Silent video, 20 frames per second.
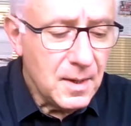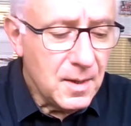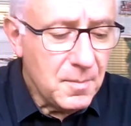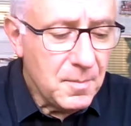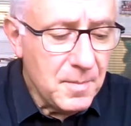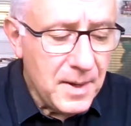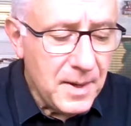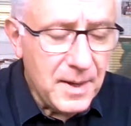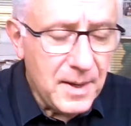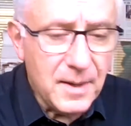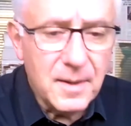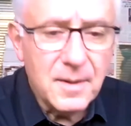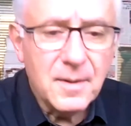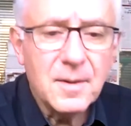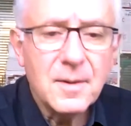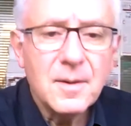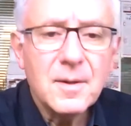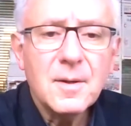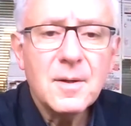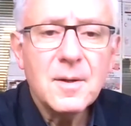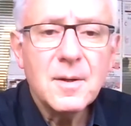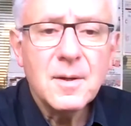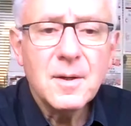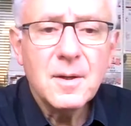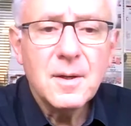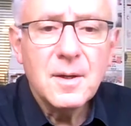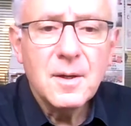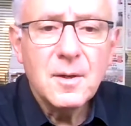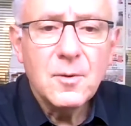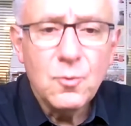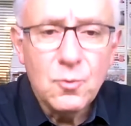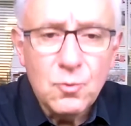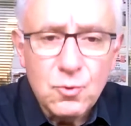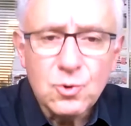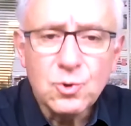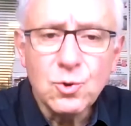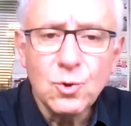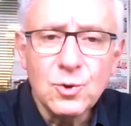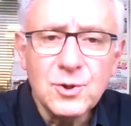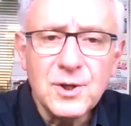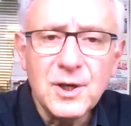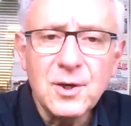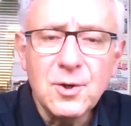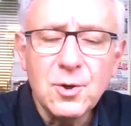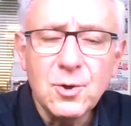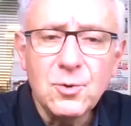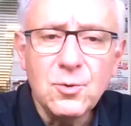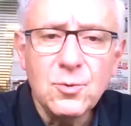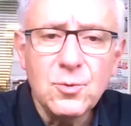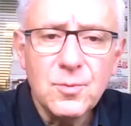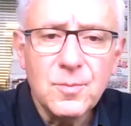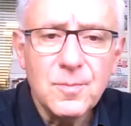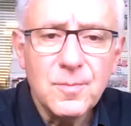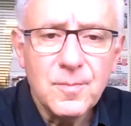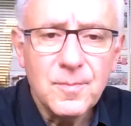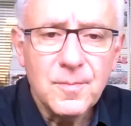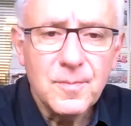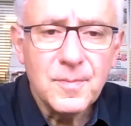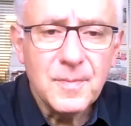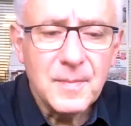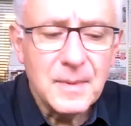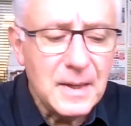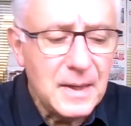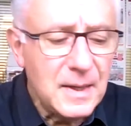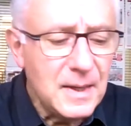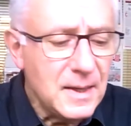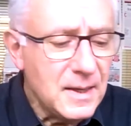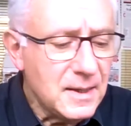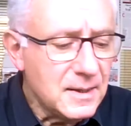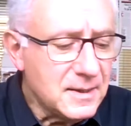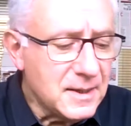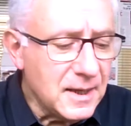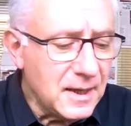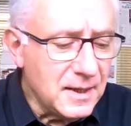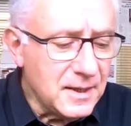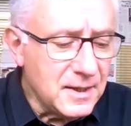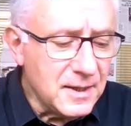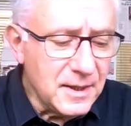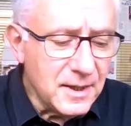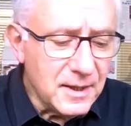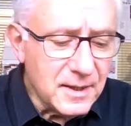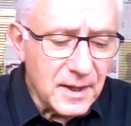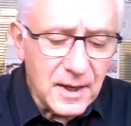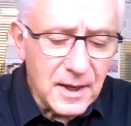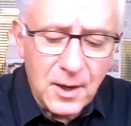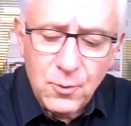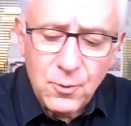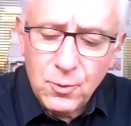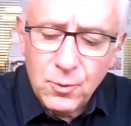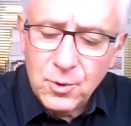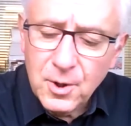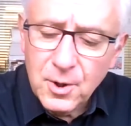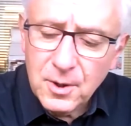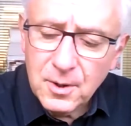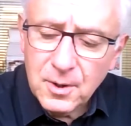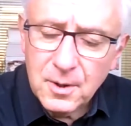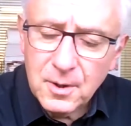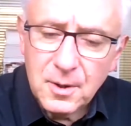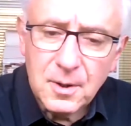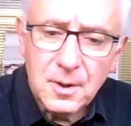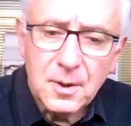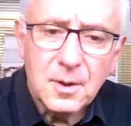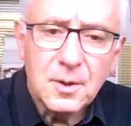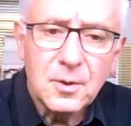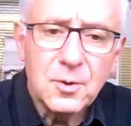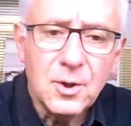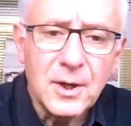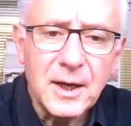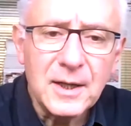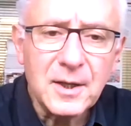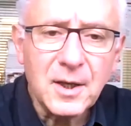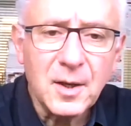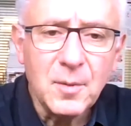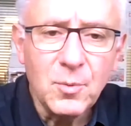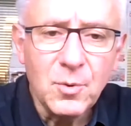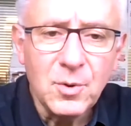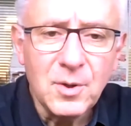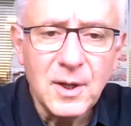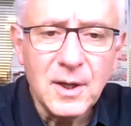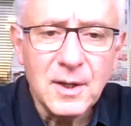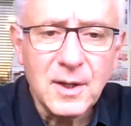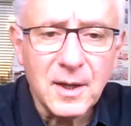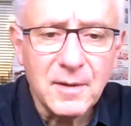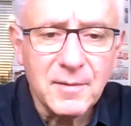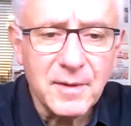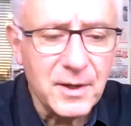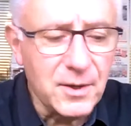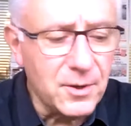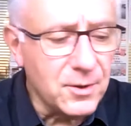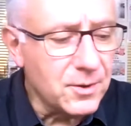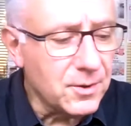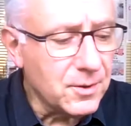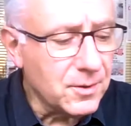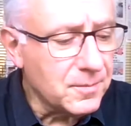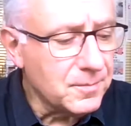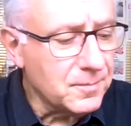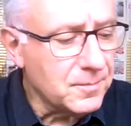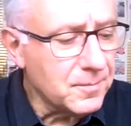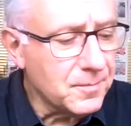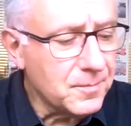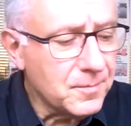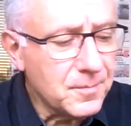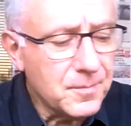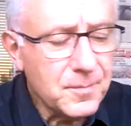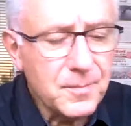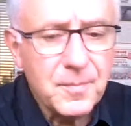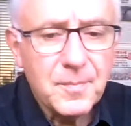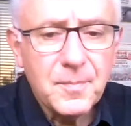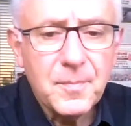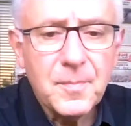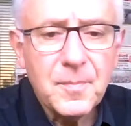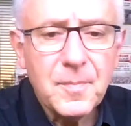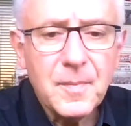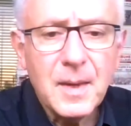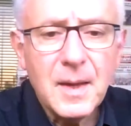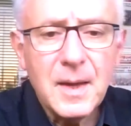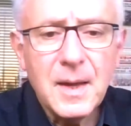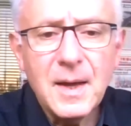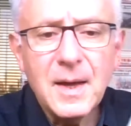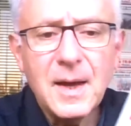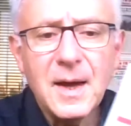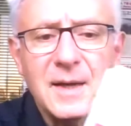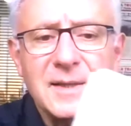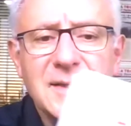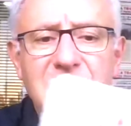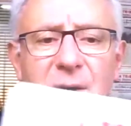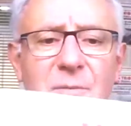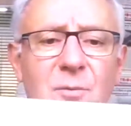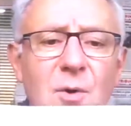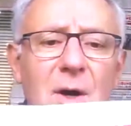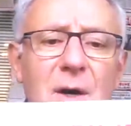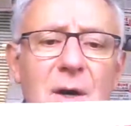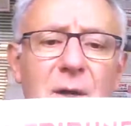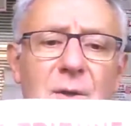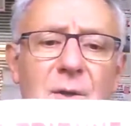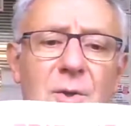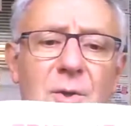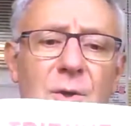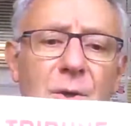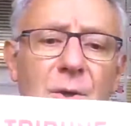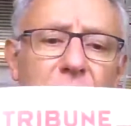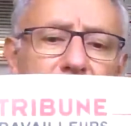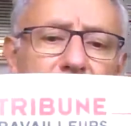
mais une chose est connue, celle qui est à la une de la tribune des travailleurs, à savoir que,